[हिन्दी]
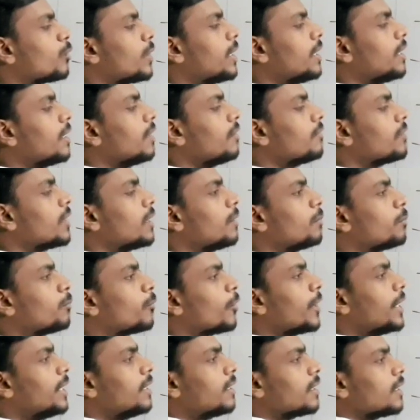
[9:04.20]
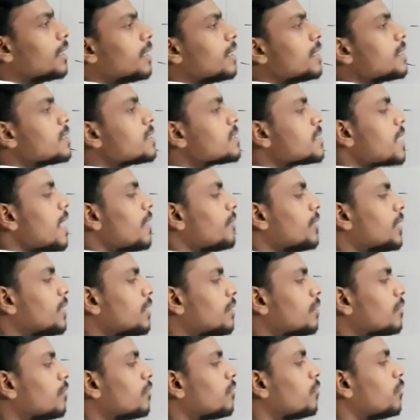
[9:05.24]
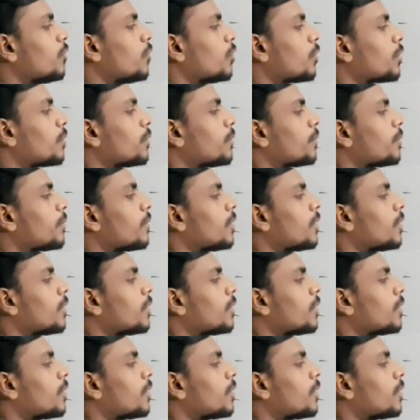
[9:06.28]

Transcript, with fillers: 21.74